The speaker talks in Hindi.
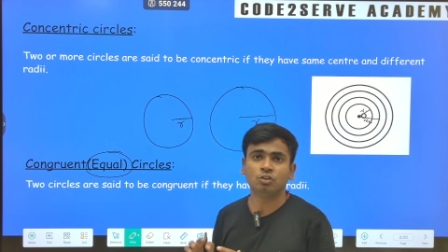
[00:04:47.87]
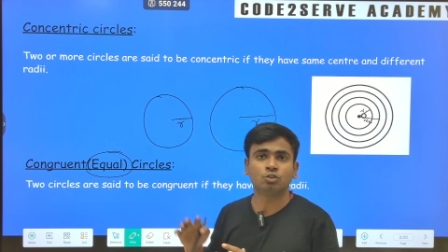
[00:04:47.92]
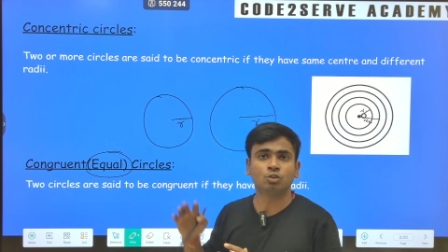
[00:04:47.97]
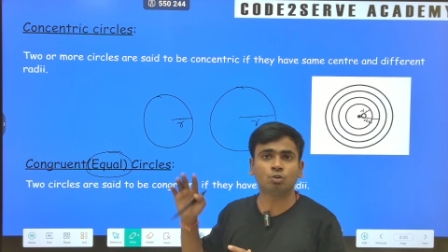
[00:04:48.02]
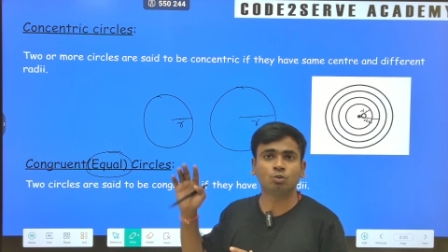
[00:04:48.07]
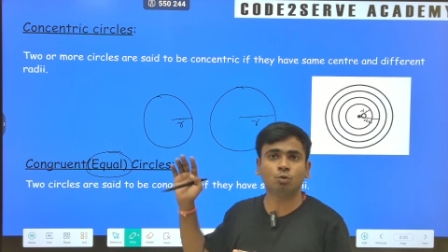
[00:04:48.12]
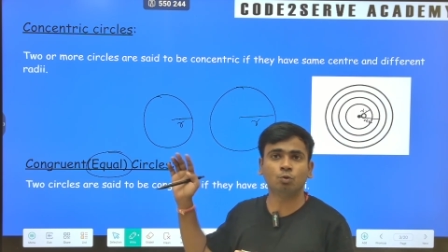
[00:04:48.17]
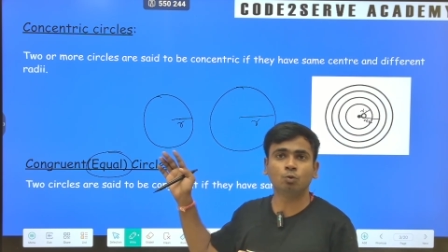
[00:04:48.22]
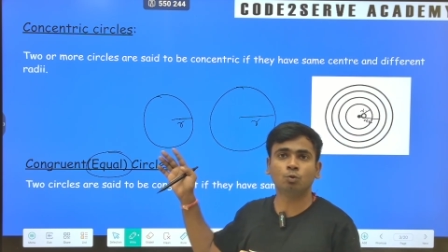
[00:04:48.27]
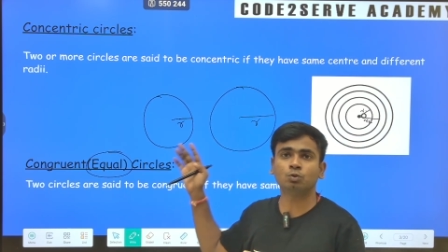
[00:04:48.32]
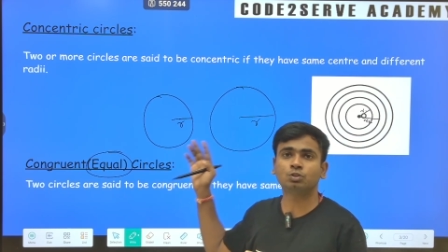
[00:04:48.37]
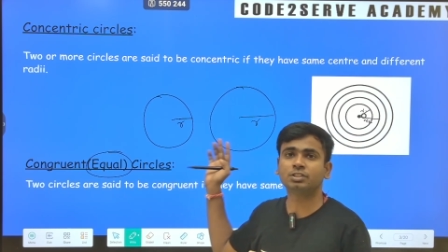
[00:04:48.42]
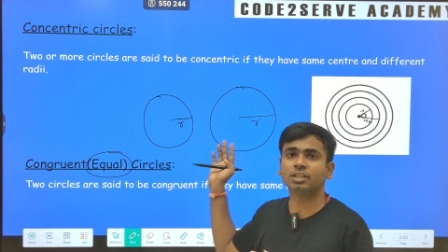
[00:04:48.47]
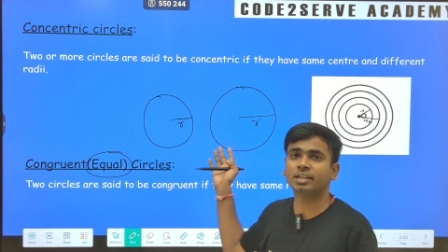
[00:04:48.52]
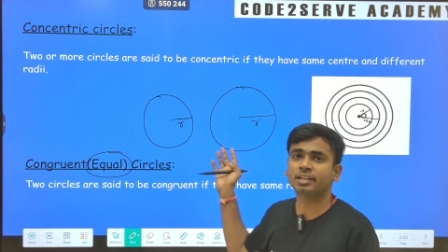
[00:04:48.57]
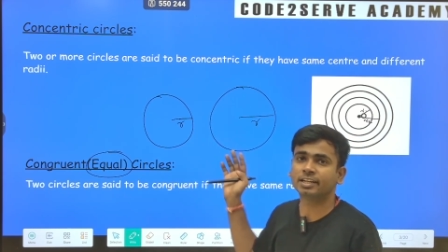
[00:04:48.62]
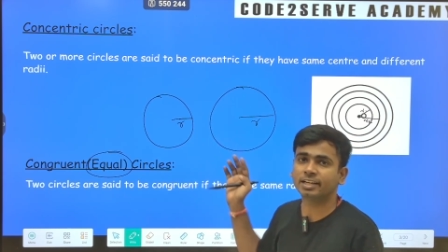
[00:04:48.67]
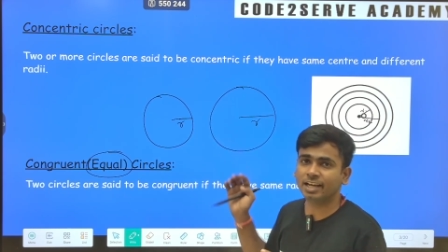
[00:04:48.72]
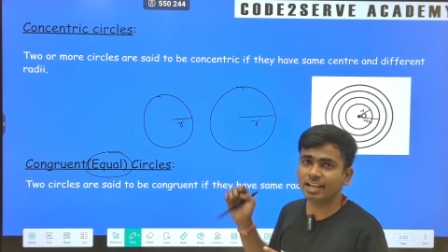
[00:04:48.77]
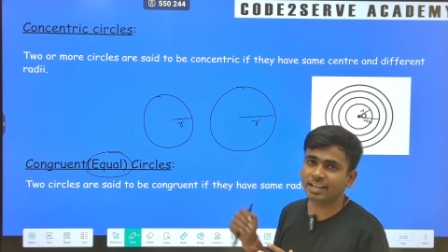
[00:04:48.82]
तो दोनों
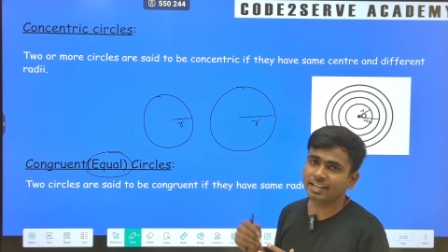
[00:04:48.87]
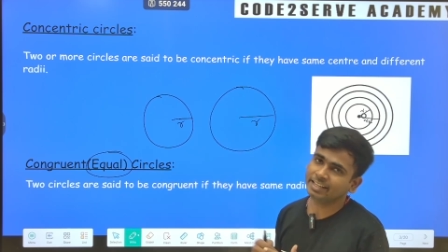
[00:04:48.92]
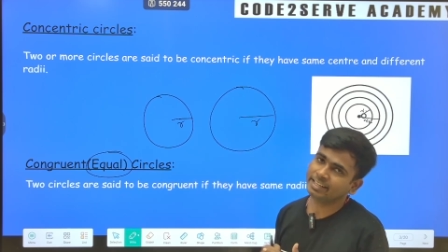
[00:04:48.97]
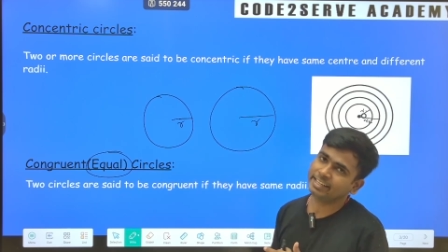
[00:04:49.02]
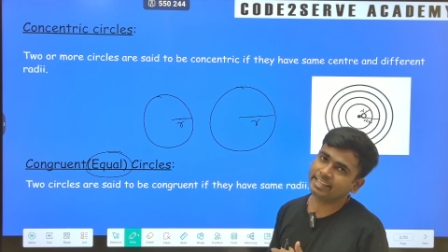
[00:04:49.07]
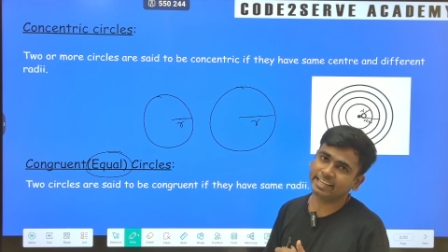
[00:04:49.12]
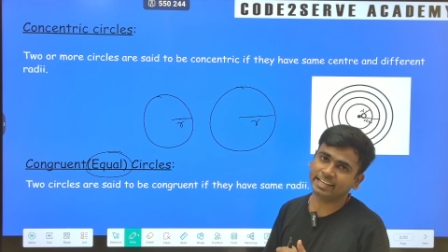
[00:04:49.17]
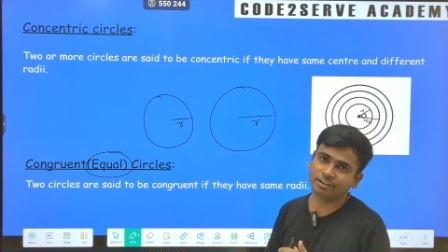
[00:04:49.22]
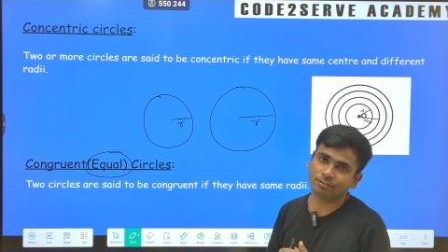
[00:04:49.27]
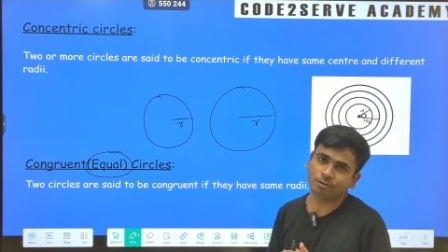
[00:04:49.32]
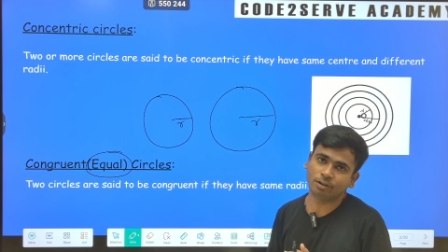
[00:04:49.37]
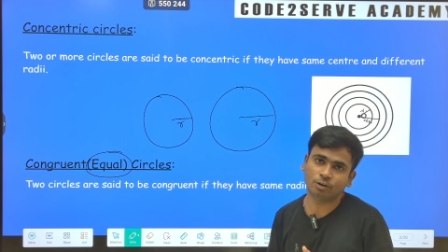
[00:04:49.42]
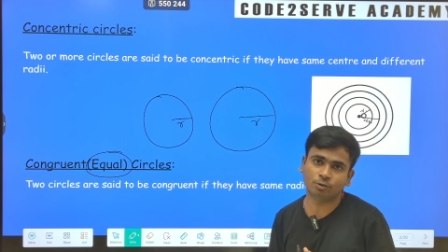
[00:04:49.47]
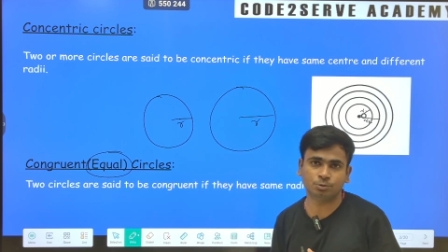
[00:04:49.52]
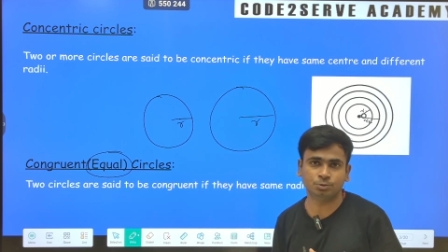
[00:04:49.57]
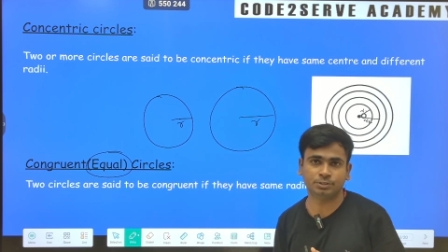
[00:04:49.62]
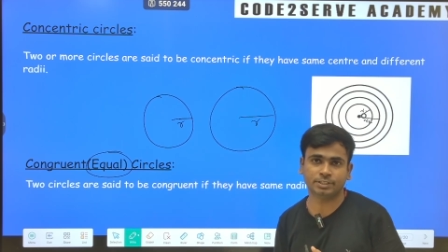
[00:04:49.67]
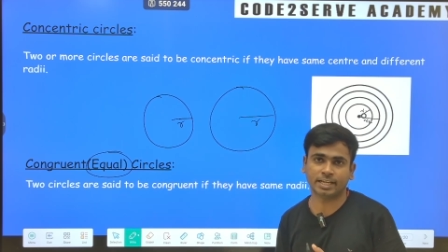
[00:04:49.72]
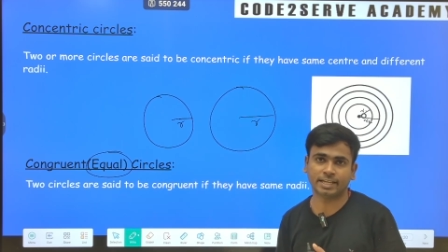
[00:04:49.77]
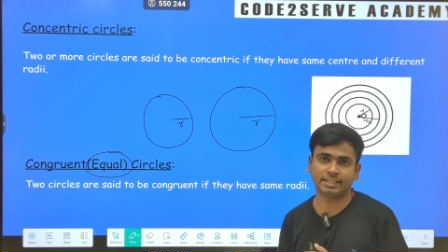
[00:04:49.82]
सर्कल इक्वल
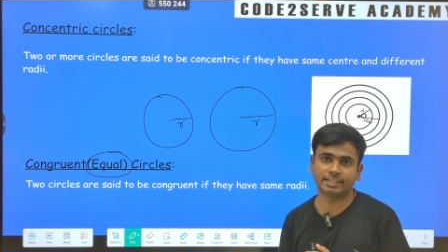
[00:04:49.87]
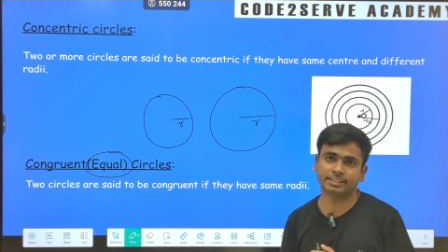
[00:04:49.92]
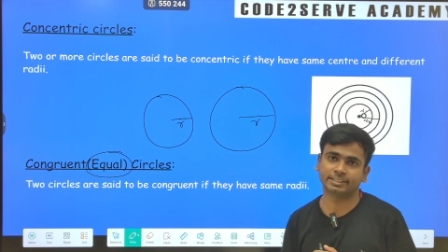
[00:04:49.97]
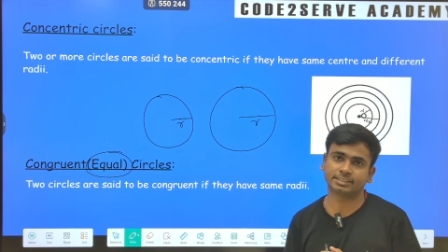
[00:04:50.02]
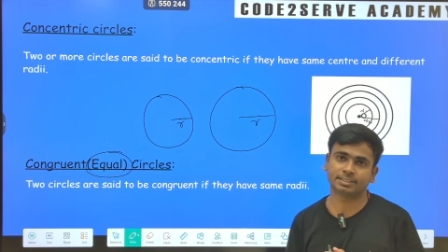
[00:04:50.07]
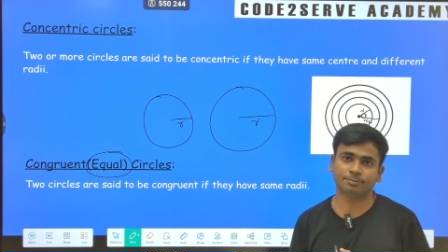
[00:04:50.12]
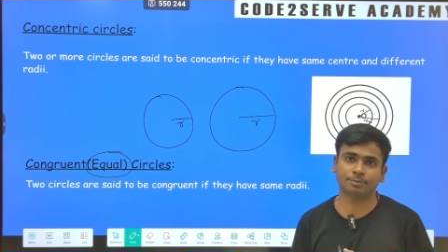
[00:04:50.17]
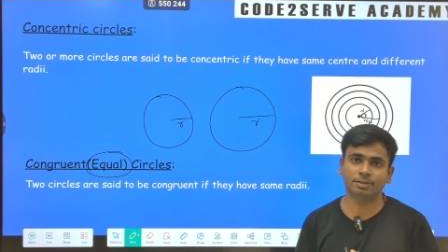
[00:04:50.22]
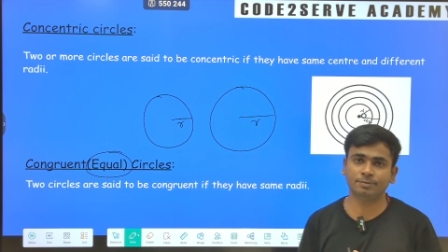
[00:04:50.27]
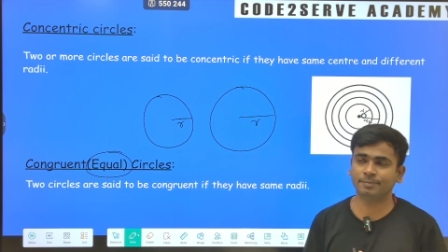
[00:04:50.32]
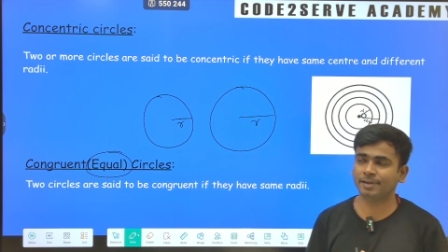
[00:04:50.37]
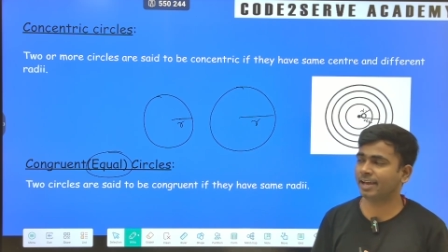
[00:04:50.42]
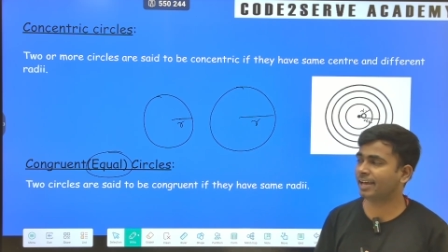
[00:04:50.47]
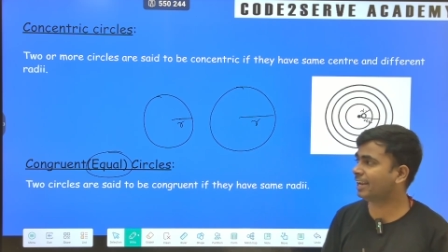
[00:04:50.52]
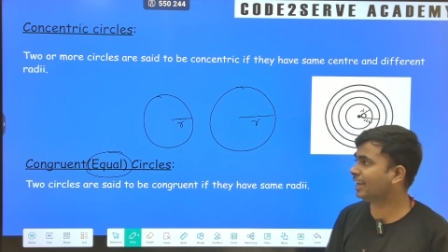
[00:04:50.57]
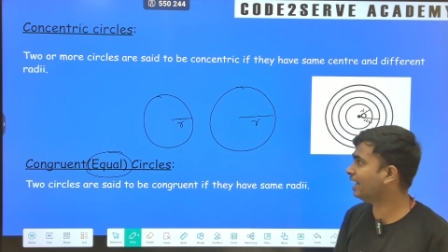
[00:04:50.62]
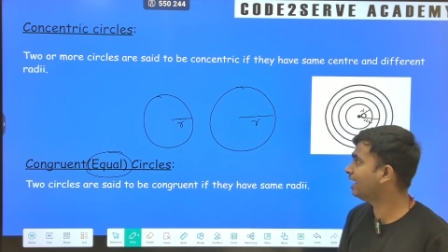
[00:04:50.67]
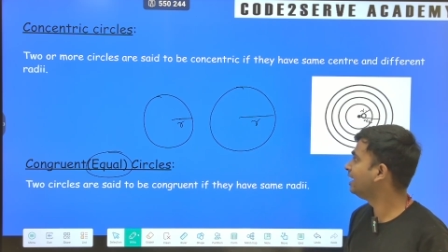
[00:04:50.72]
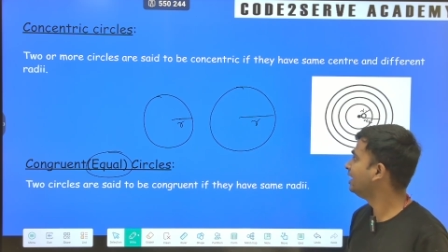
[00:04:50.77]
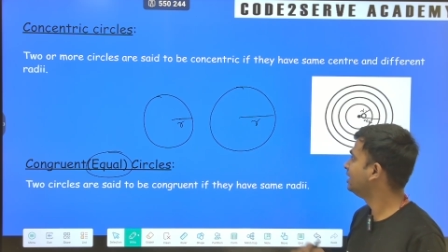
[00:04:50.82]
हो जाएंगे समझ में आ
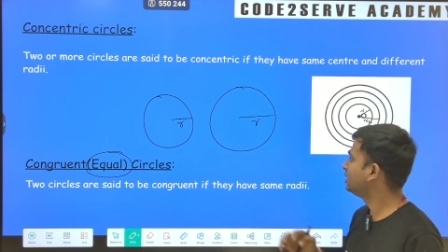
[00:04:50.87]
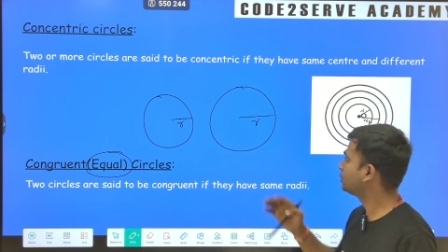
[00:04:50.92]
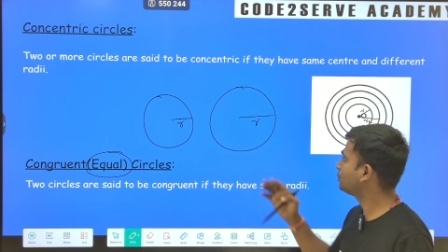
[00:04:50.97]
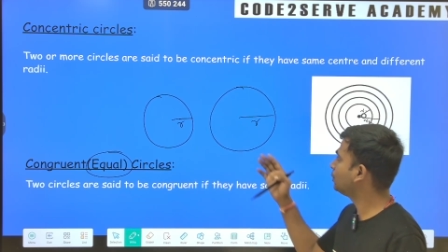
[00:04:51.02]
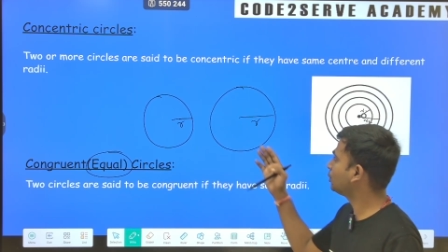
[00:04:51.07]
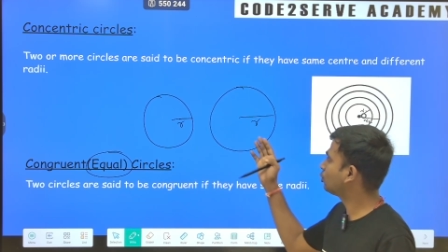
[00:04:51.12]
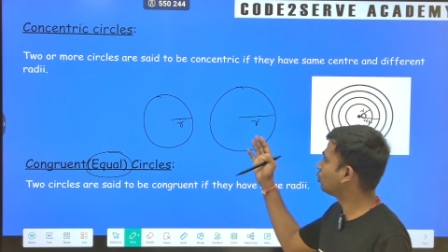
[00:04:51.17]
रहा है इसमें